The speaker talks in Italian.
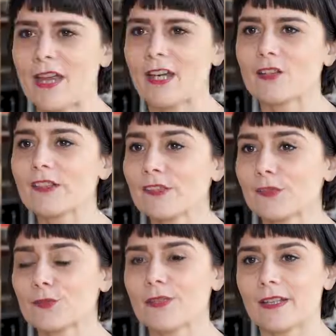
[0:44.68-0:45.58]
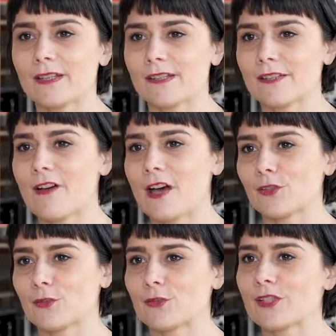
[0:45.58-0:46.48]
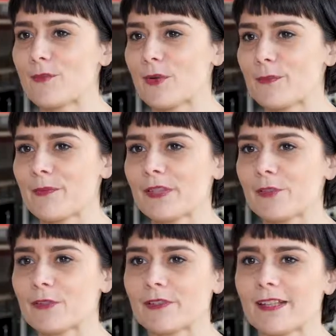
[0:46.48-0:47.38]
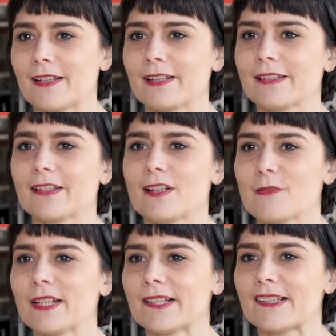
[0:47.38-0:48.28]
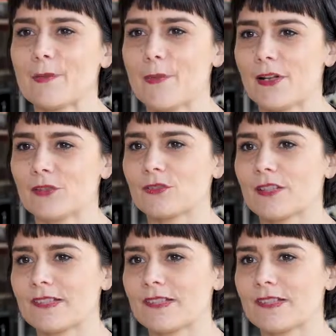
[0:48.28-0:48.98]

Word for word: I nostri studenti vanno dal bambino, che letteralmente sta imparando da